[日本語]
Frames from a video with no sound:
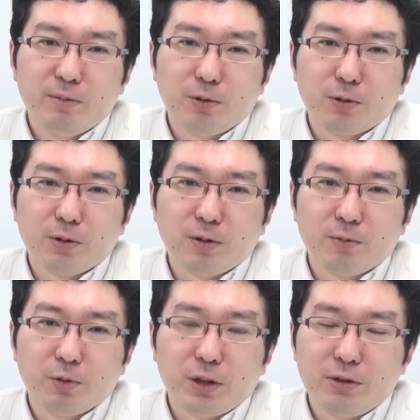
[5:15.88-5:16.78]
も
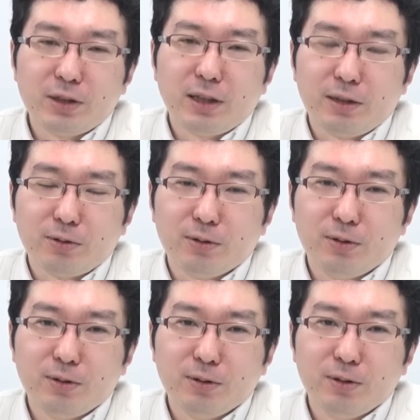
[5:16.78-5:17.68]
うものは許さないと
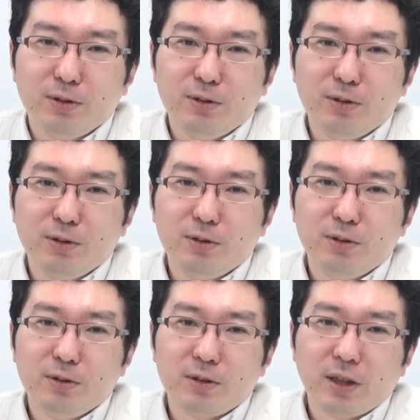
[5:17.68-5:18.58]

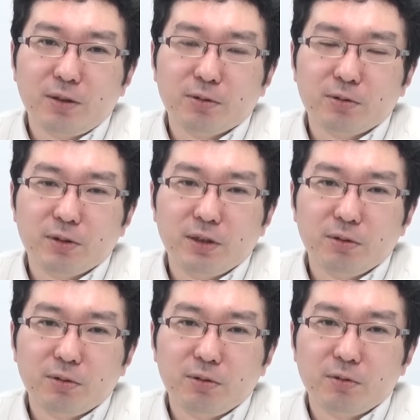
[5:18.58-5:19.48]
いう結構その辺の
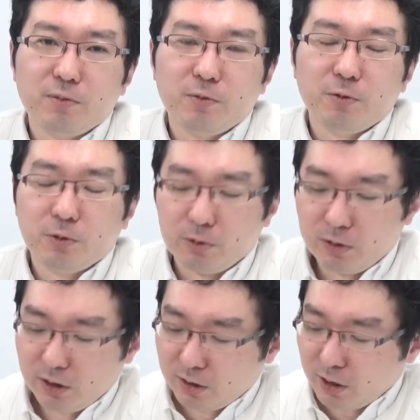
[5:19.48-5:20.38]
ところ
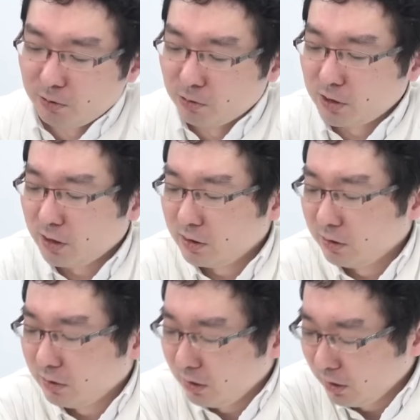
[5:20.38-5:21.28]
を、えー、結構指摘してい
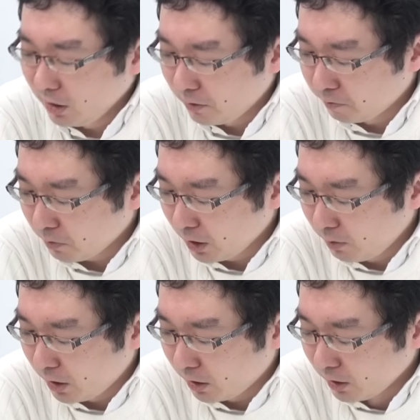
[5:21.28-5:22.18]
る点で、
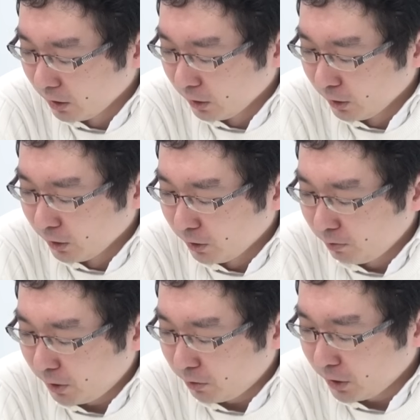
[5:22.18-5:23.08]
まあ、
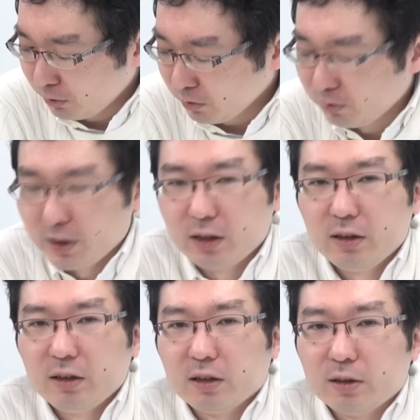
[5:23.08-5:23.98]
まあこれは一つの見
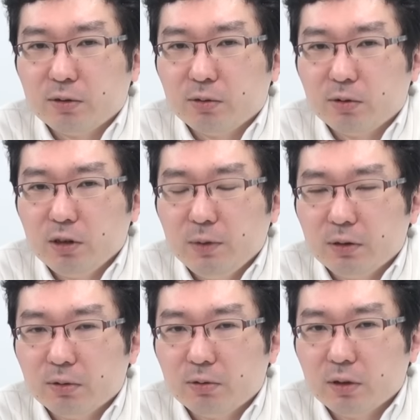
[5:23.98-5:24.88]
方だなと今
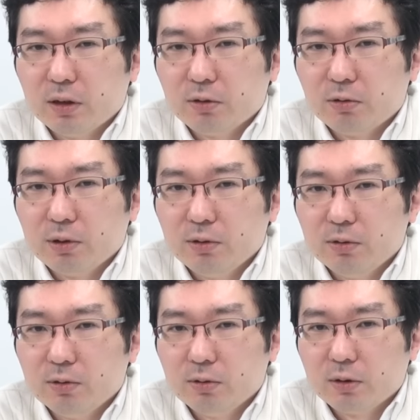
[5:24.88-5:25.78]
のこれからのトレンド
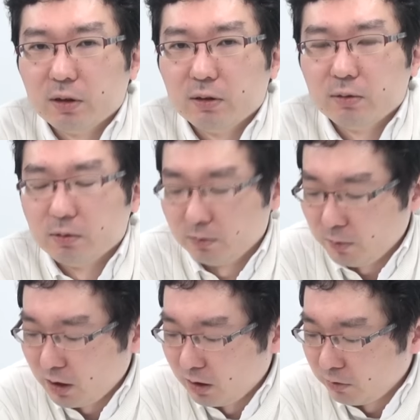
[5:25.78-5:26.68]
を
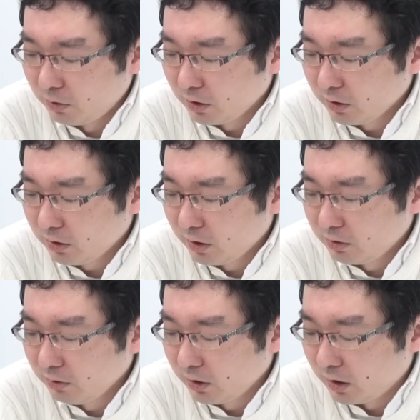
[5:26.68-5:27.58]
まあ占ってい
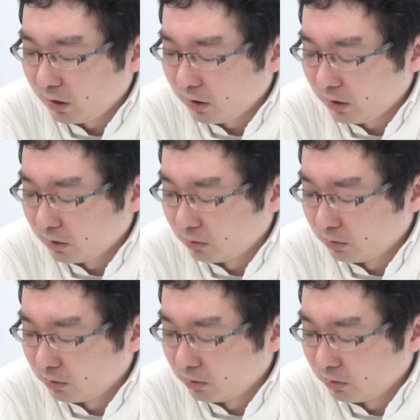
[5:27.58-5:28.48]
く上であ
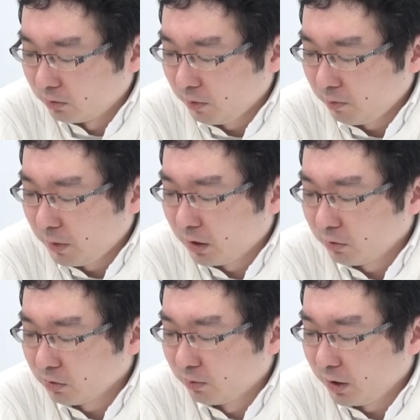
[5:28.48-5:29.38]
のまあ
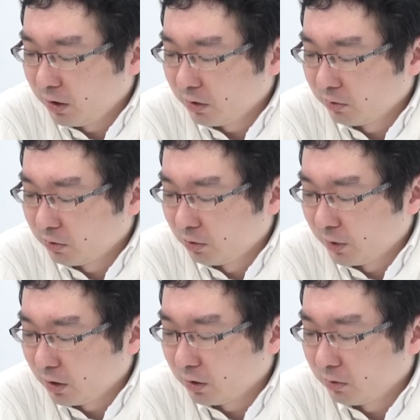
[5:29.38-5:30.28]
一つのメディア論としての
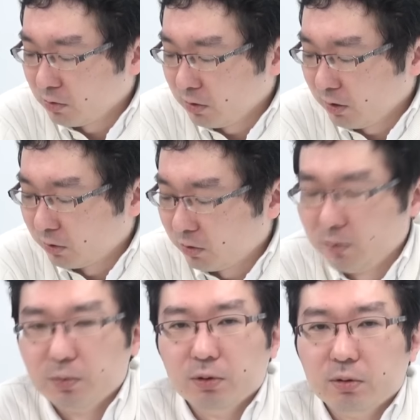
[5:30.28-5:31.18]
見方としては
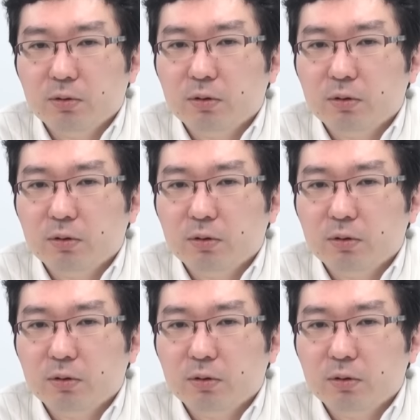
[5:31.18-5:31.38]
トランプの